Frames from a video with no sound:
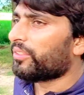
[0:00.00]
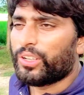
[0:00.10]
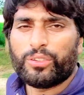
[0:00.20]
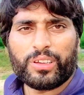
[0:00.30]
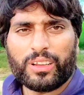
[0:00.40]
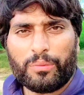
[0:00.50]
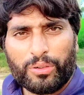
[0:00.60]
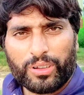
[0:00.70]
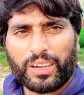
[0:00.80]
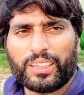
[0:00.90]
तो वीडियो फिर
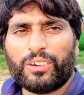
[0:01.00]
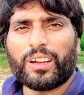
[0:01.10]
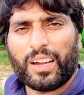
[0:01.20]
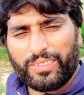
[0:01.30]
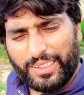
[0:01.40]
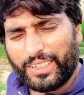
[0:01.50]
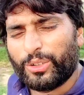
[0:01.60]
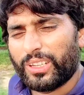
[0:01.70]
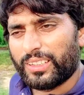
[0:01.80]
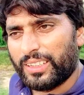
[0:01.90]
अपलोड करते हुए काफ़ी
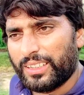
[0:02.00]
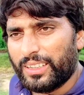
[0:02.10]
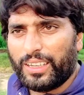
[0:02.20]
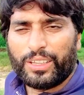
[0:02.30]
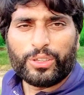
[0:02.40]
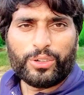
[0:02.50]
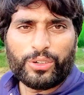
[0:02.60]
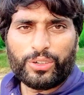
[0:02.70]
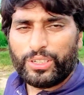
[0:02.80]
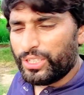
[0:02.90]
लेट हो जाती है तो
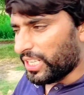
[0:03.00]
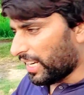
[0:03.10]
इन